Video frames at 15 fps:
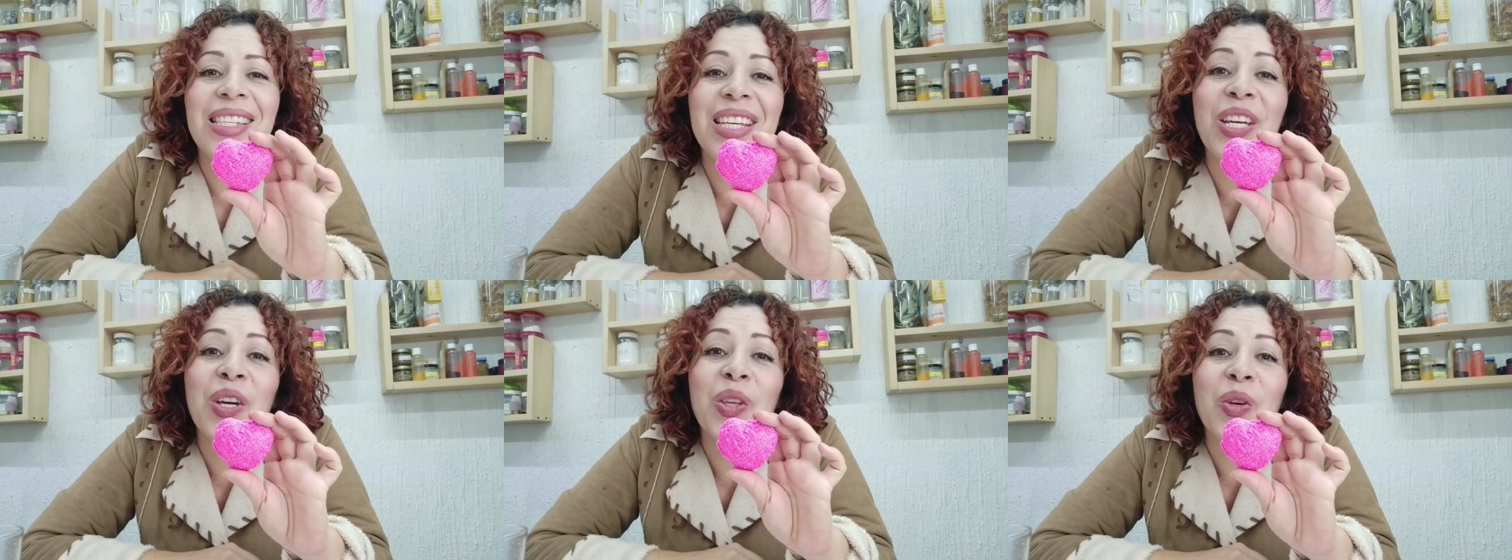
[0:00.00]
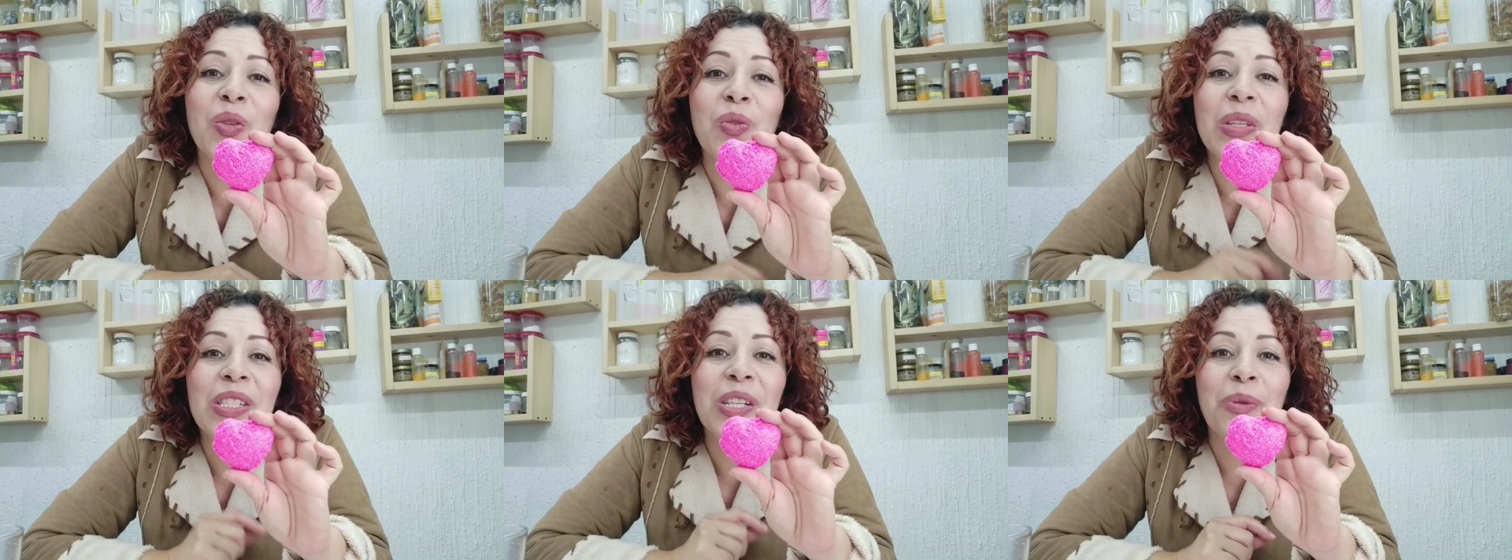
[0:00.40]
Así
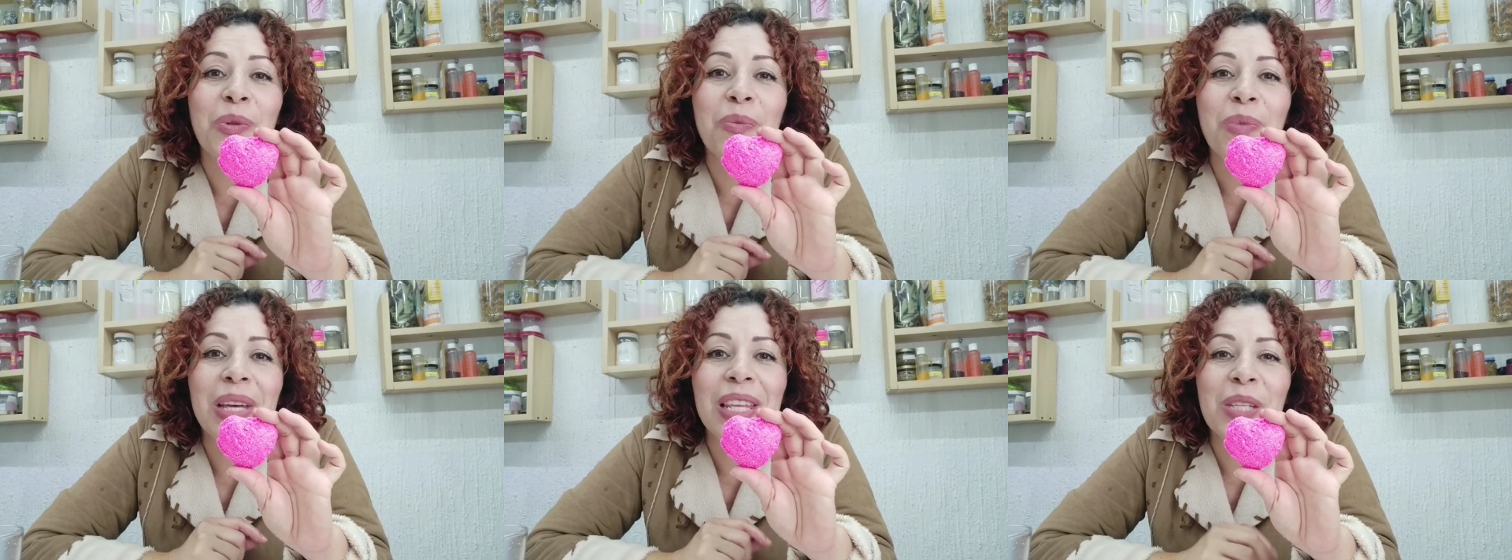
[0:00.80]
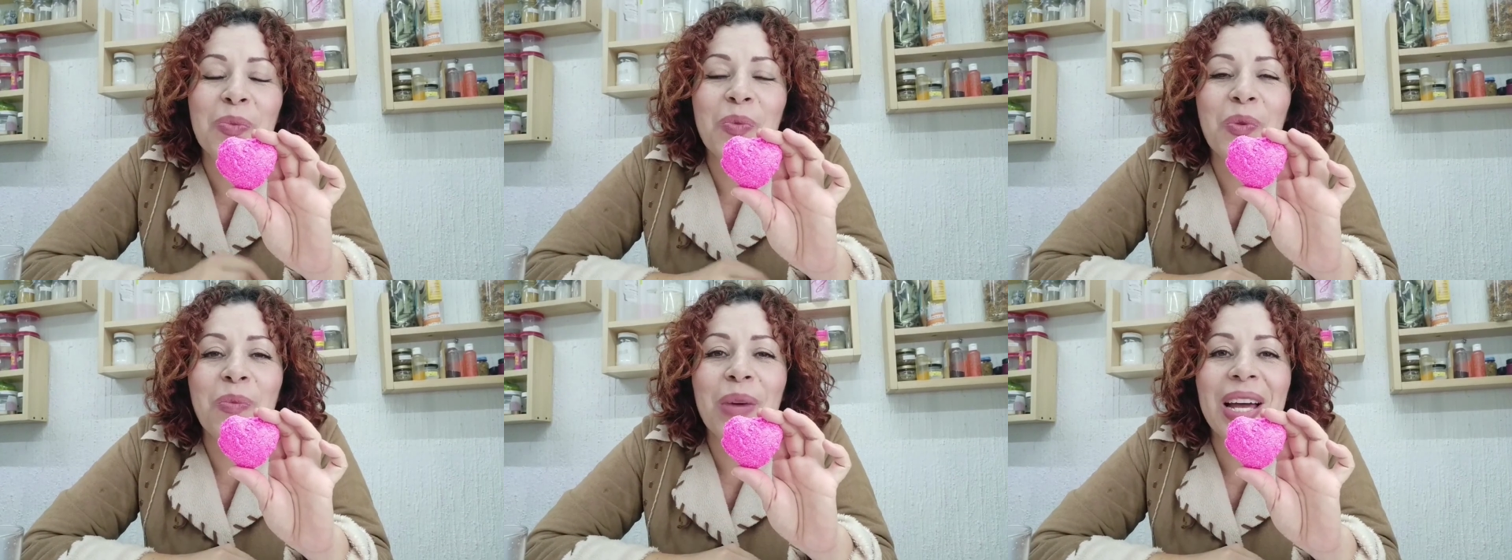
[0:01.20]
quedó nuestra bomba de
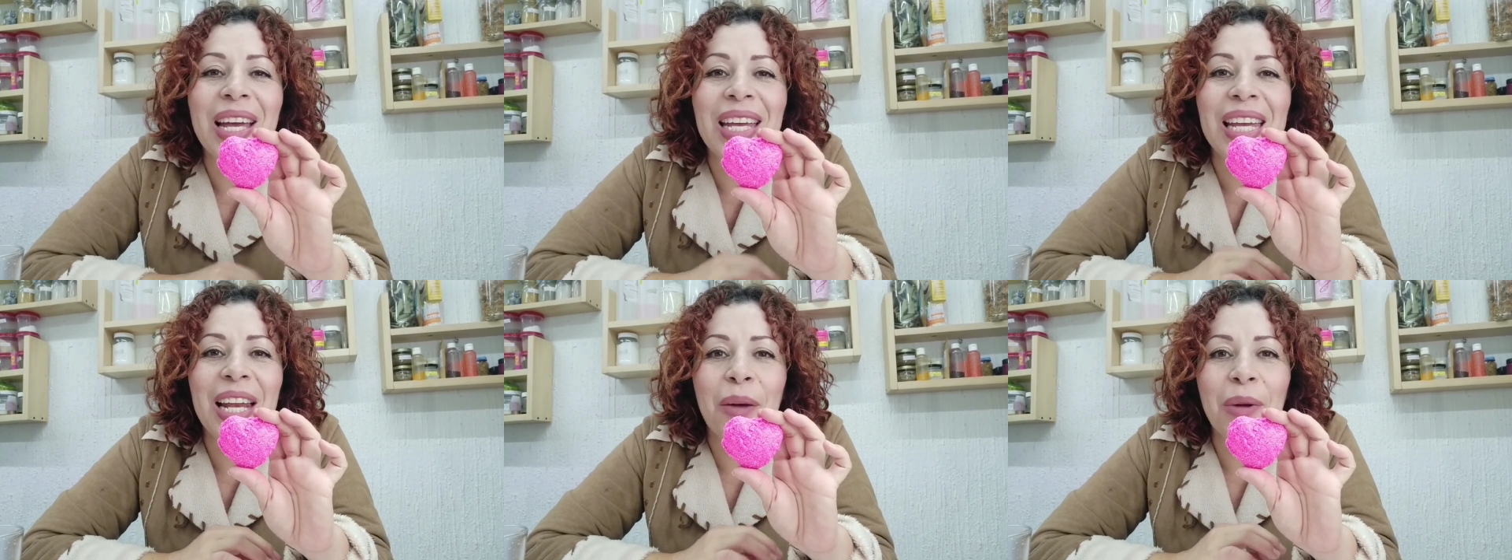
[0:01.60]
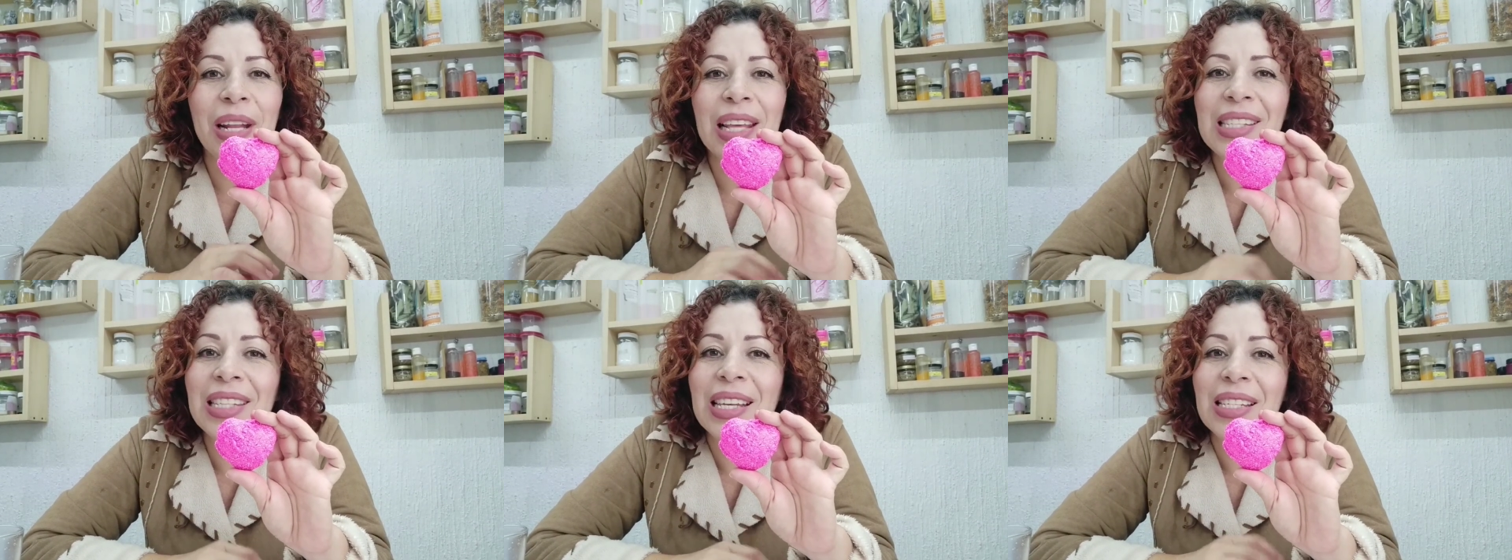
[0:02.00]
espuma y la
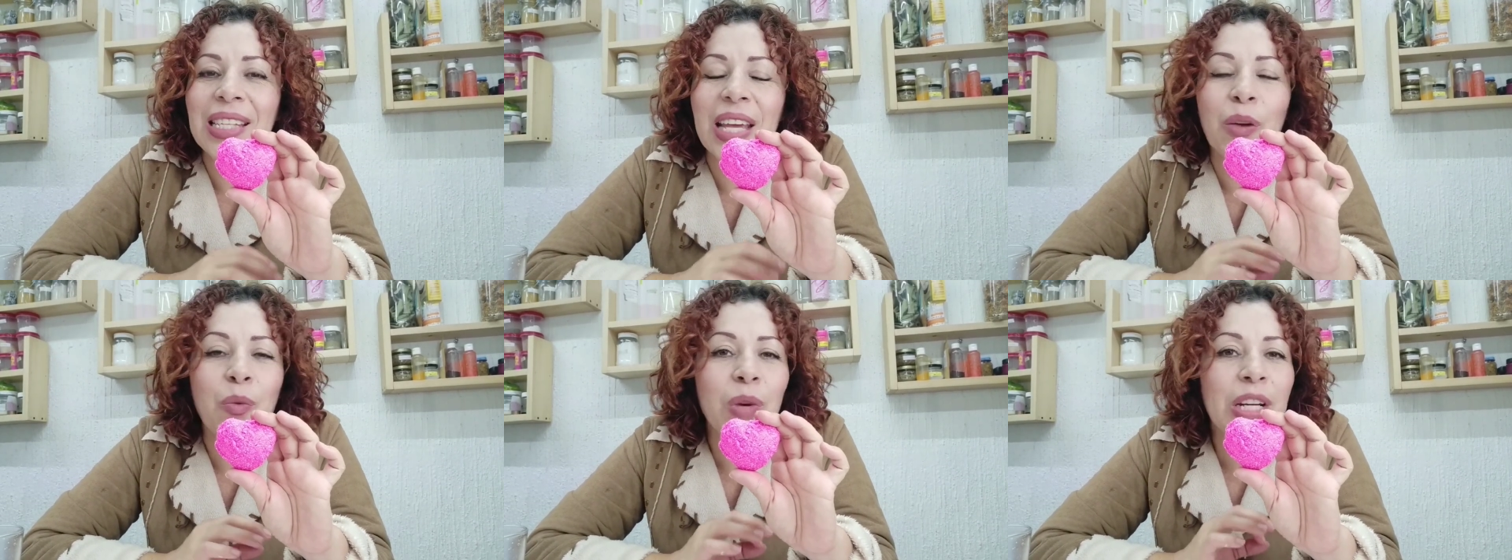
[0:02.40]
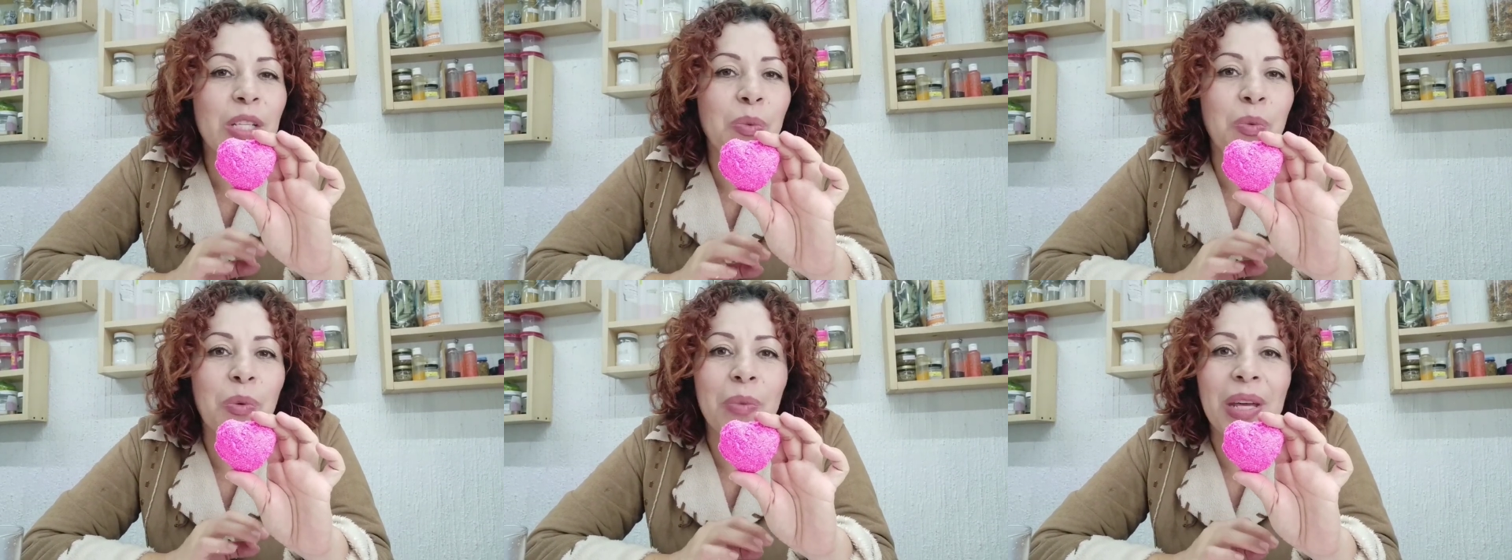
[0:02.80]
verdad es que hace
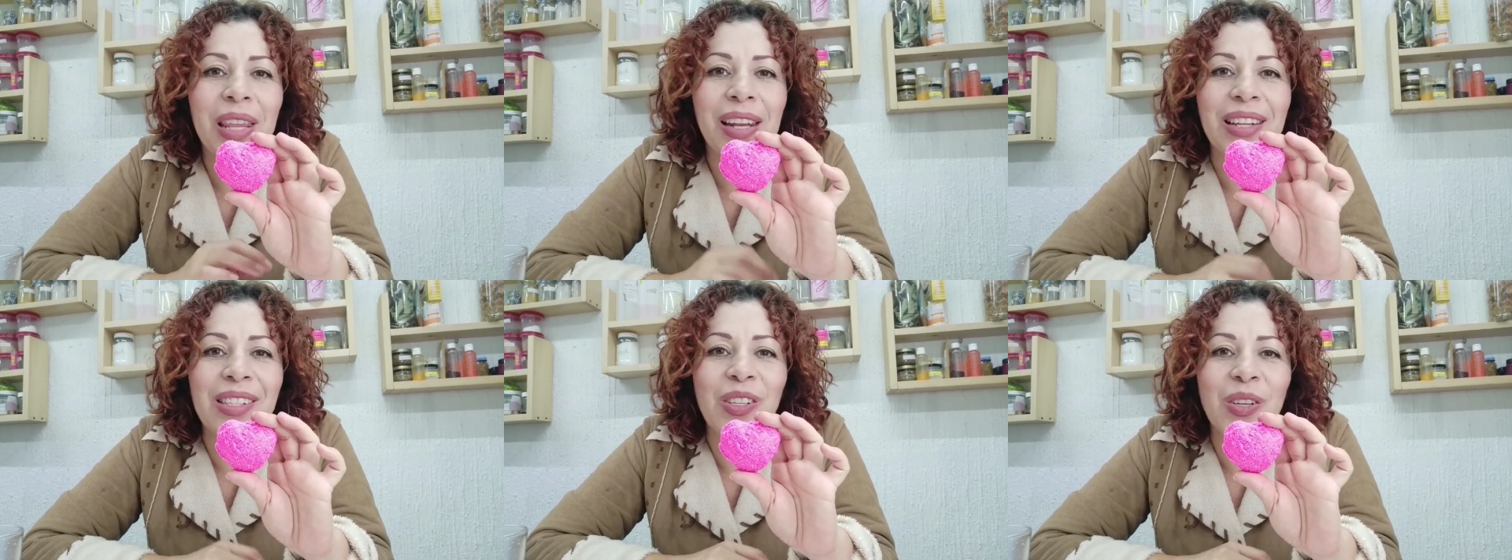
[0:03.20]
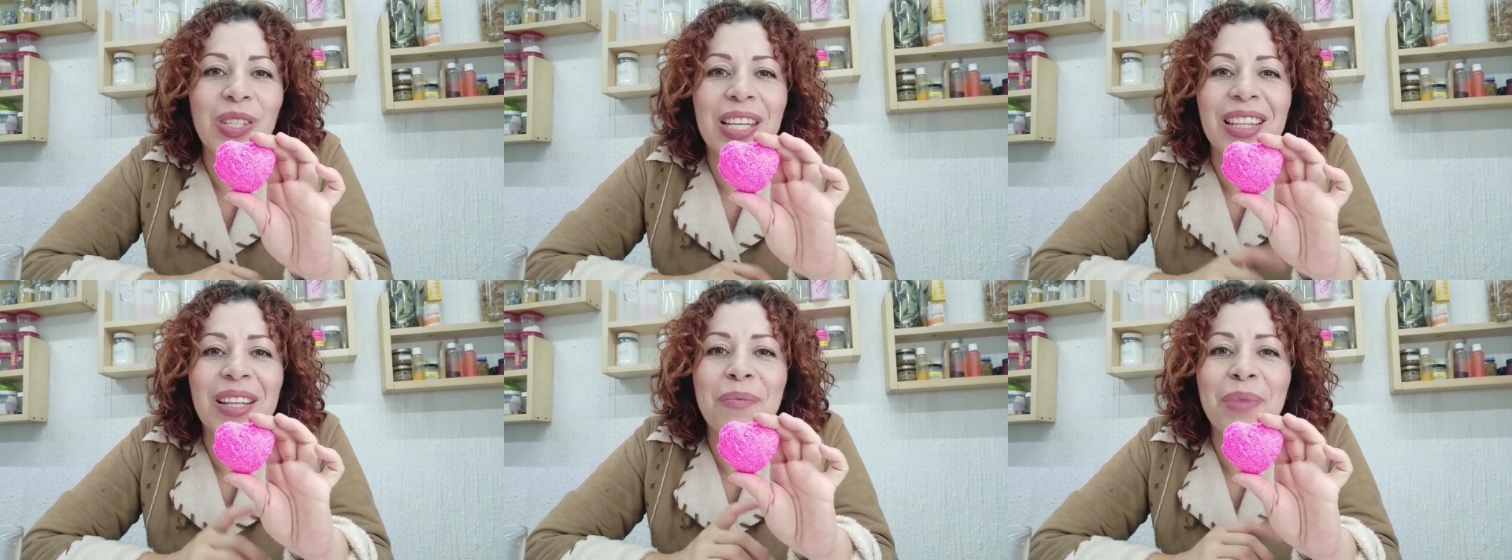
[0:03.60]
una espuma deliciosa.